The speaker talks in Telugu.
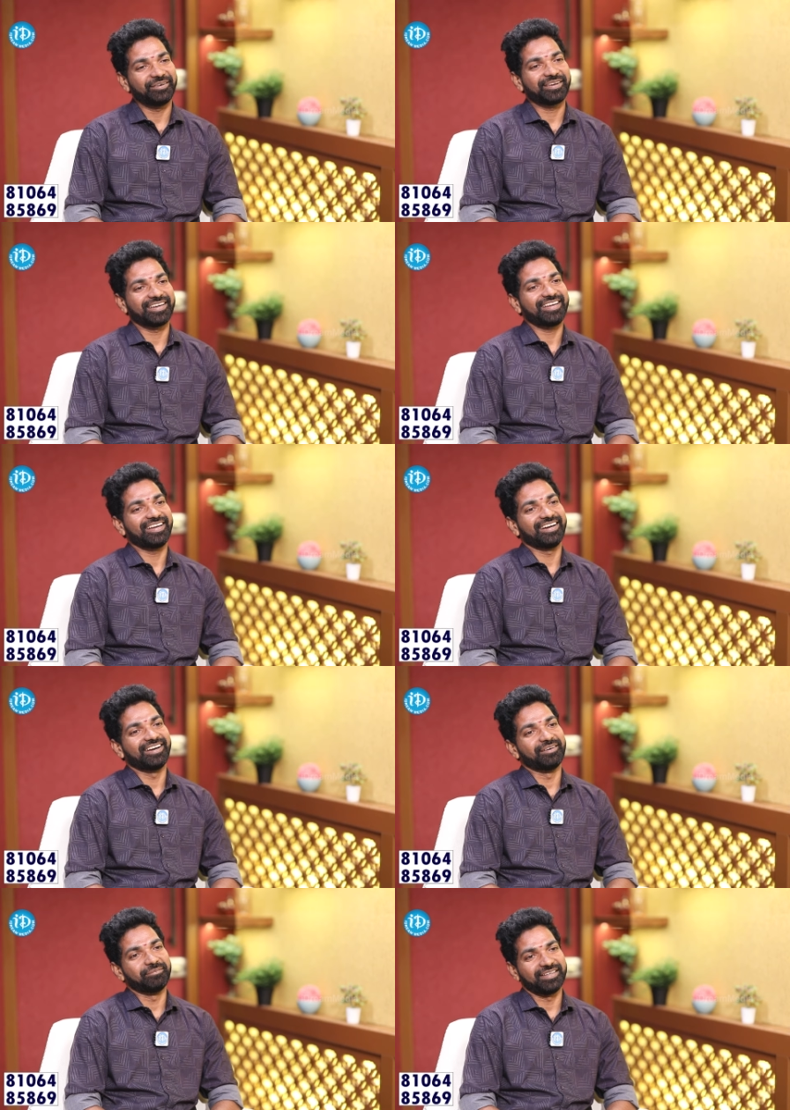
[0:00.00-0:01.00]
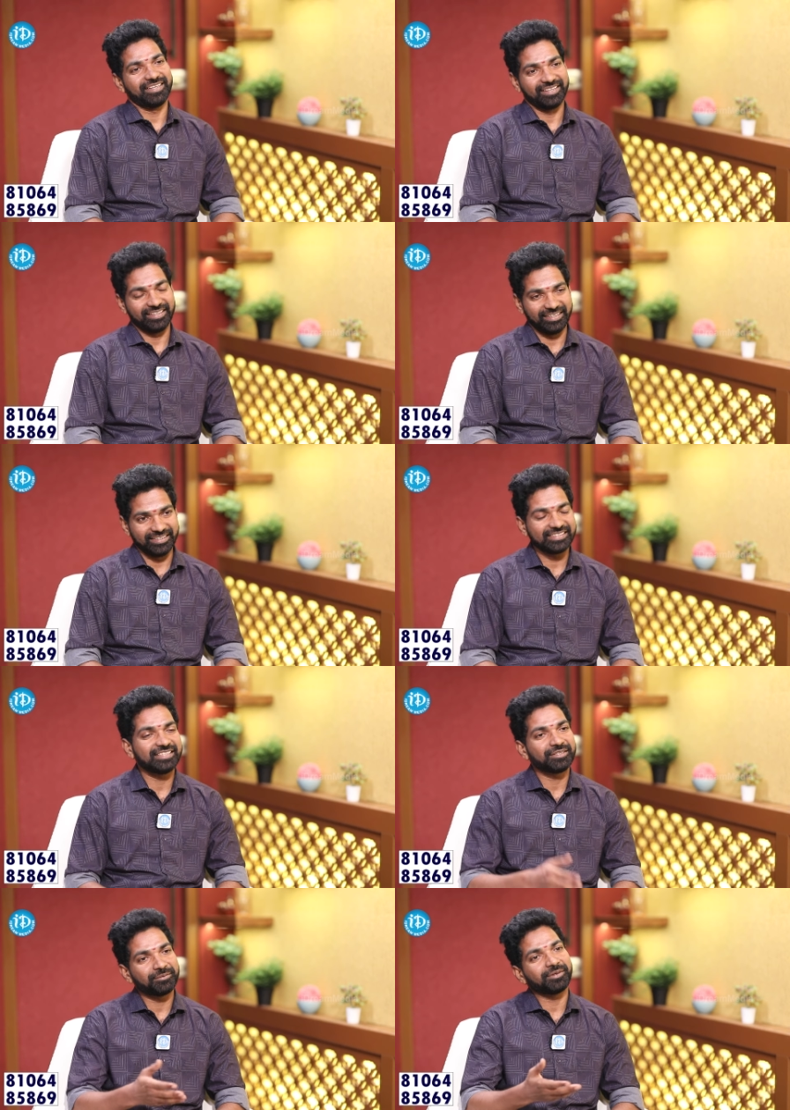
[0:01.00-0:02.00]
ఓకే మరి నిజ
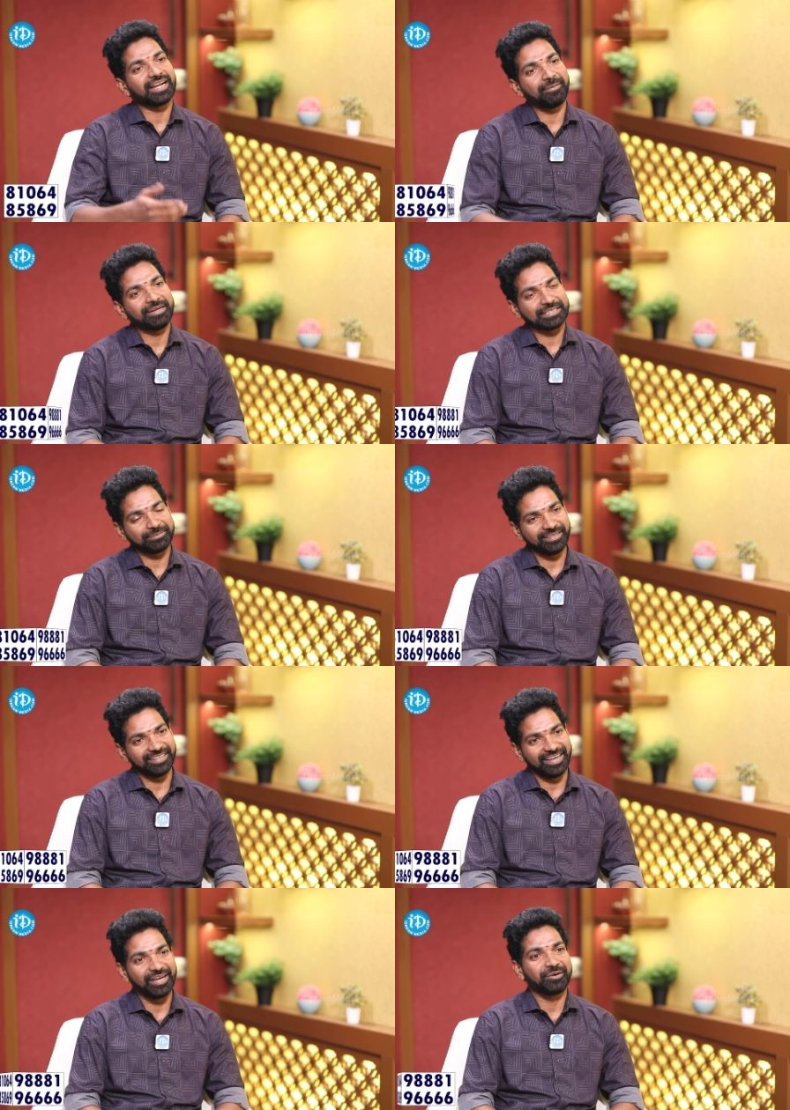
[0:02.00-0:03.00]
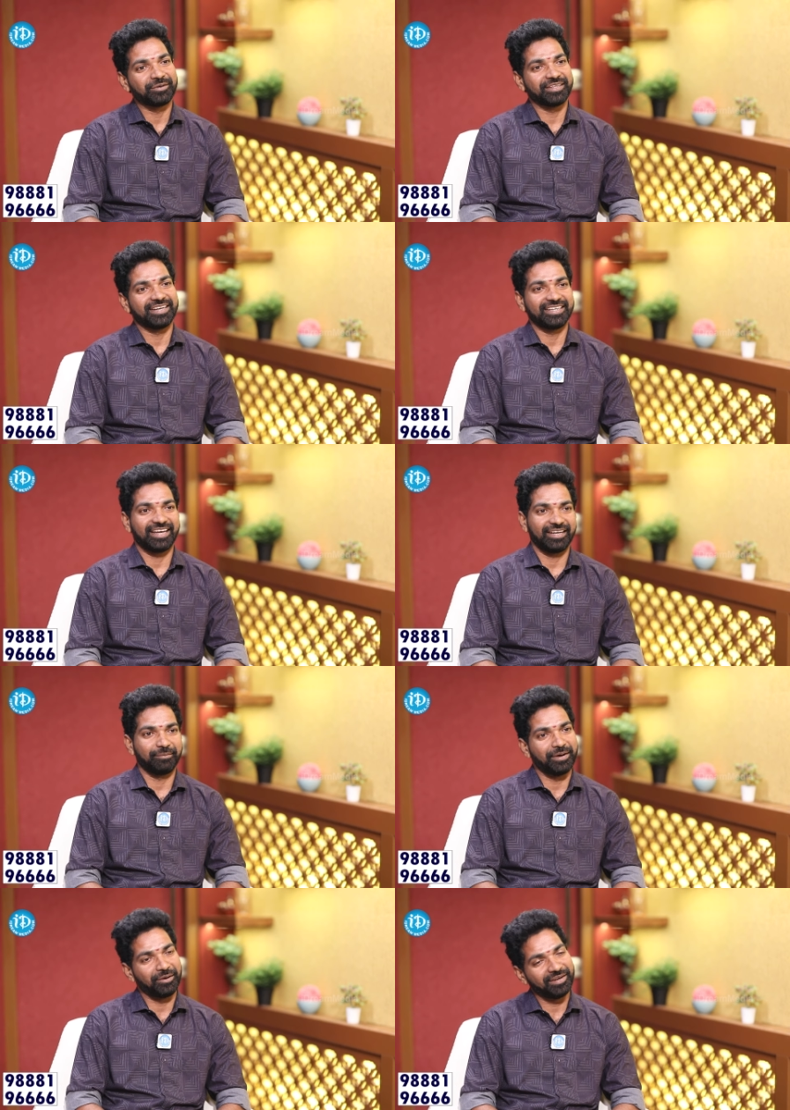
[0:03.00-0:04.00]
జీవితంలో రామలక్ష్మి ఎలా ఉంటది అంటే
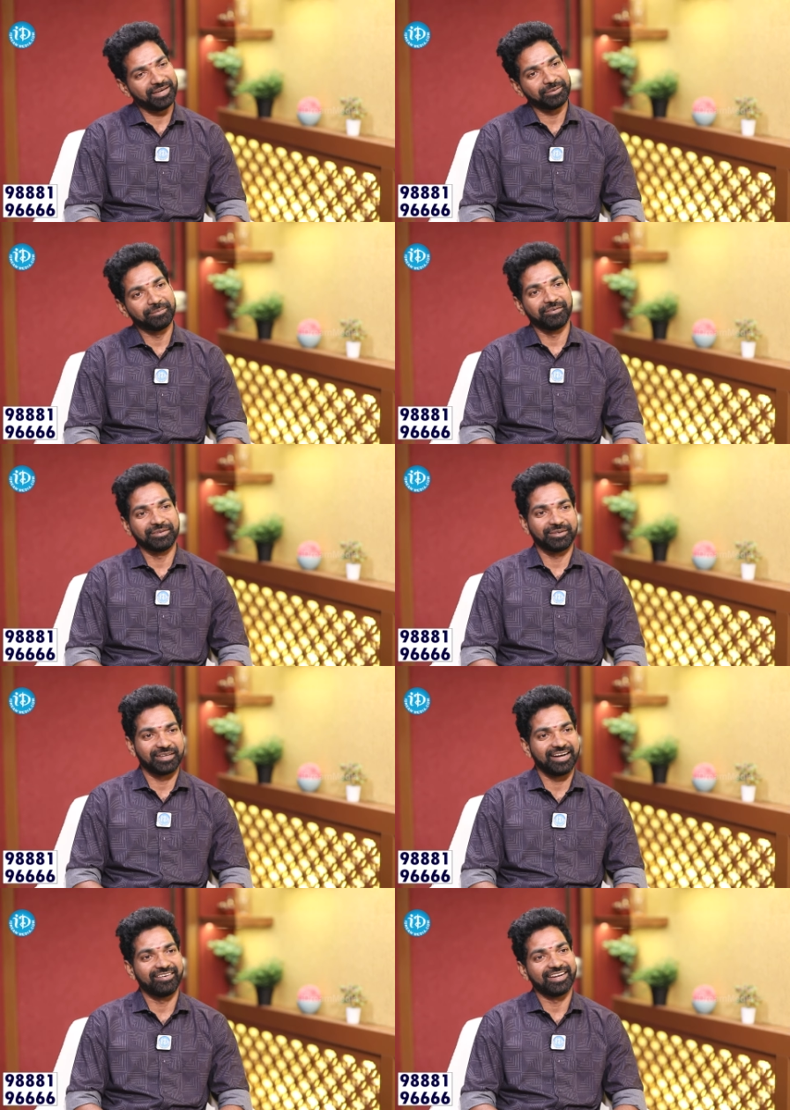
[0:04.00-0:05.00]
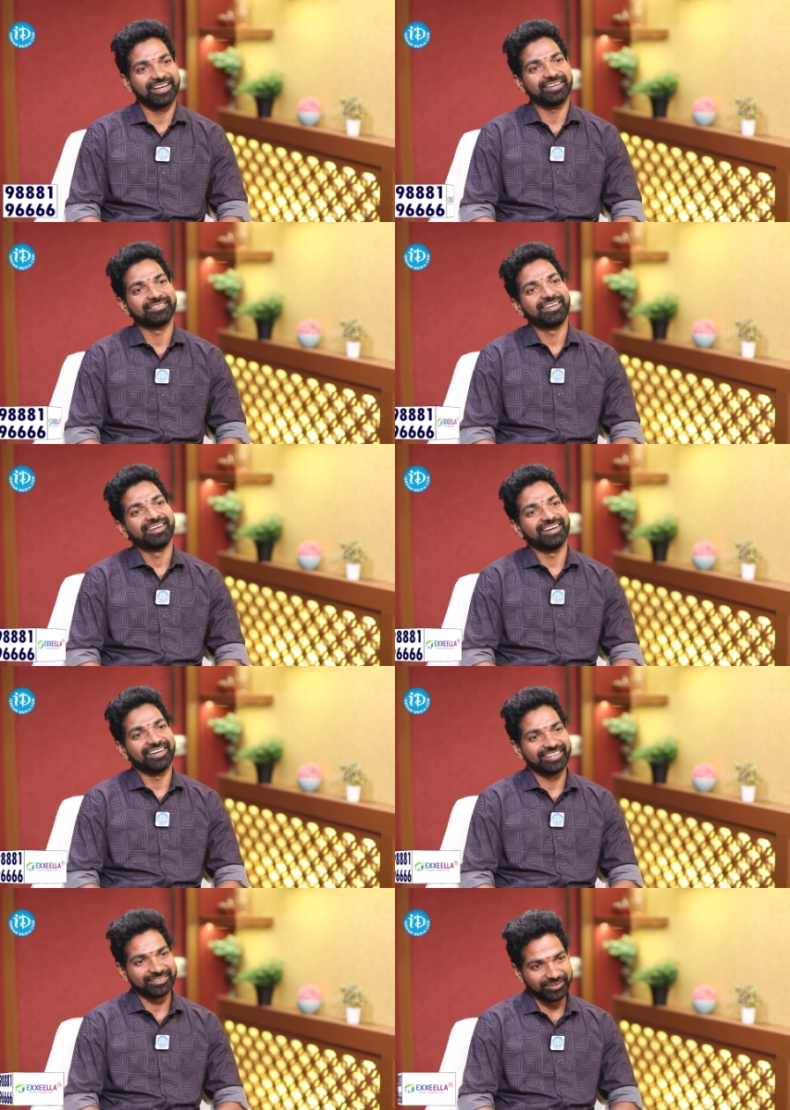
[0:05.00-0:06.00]
బంగుళాలు భగవంతులు కావాలా
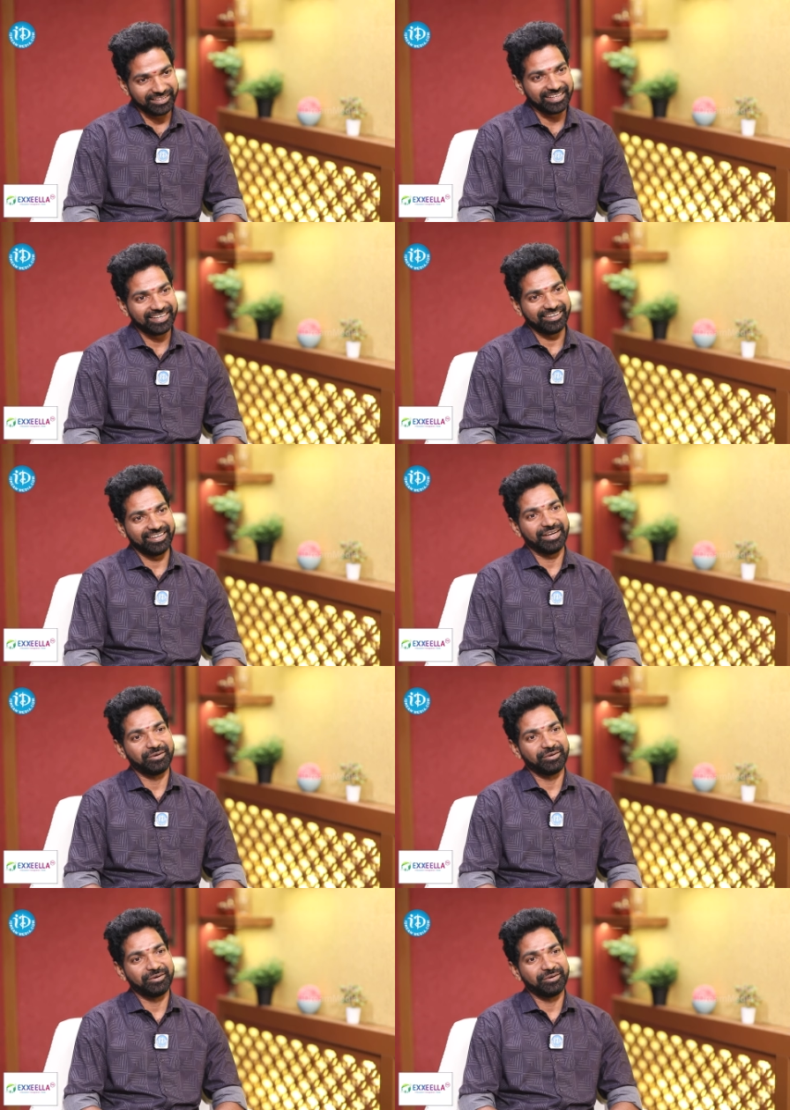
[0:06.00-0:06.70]
సో ఎలా ఎలా